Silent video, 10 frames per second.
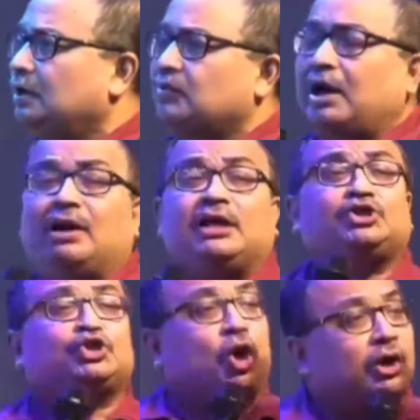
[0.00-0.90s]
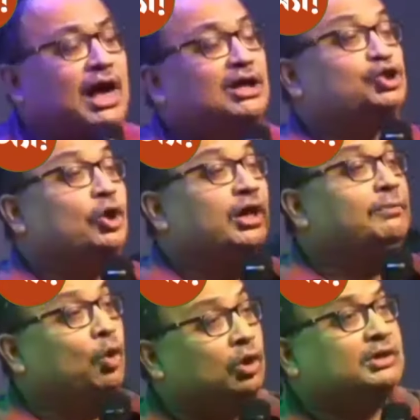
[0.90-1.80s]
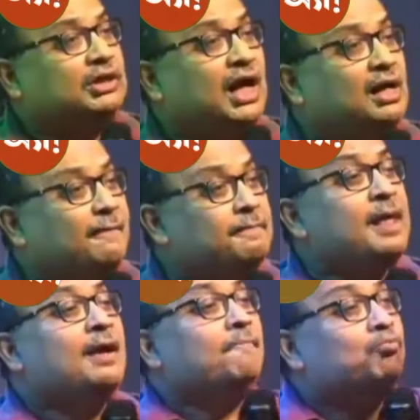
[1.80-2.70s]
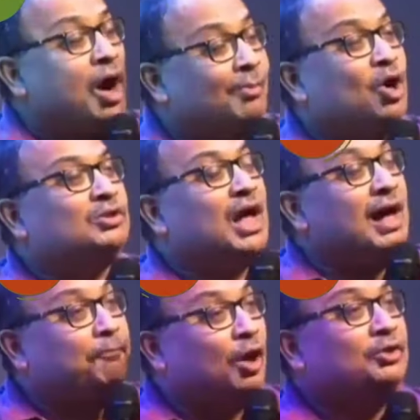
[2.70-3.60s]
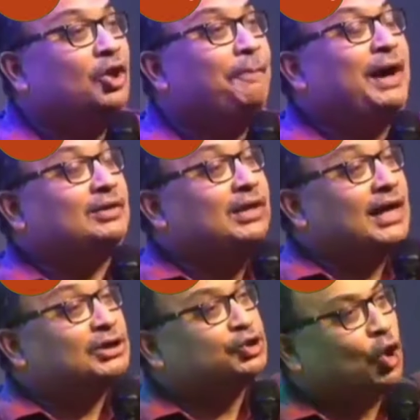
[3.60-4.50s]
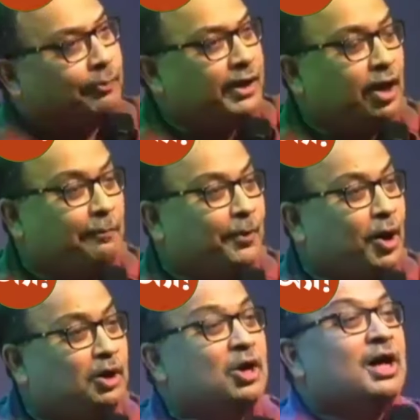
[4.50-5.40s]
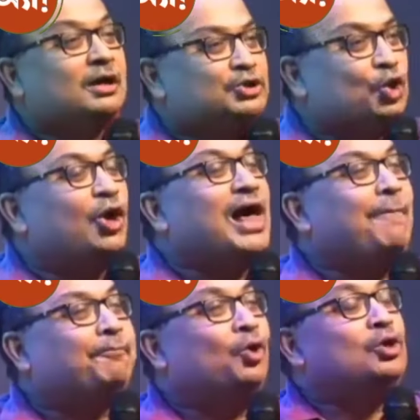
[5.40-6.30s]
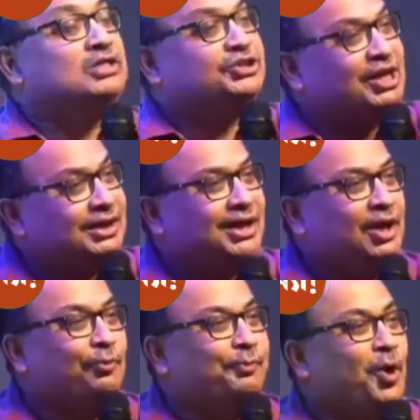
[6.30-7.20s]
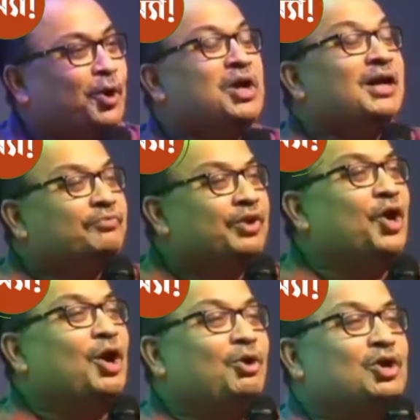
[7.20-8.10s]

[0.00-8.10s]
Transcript: তাহলে সরাসরি ভোটটা মমতা বন্দ্যোপাধ্যায়ের ছবির উপর জোড়া ফুল চিহ্নের উপর তৃণমূল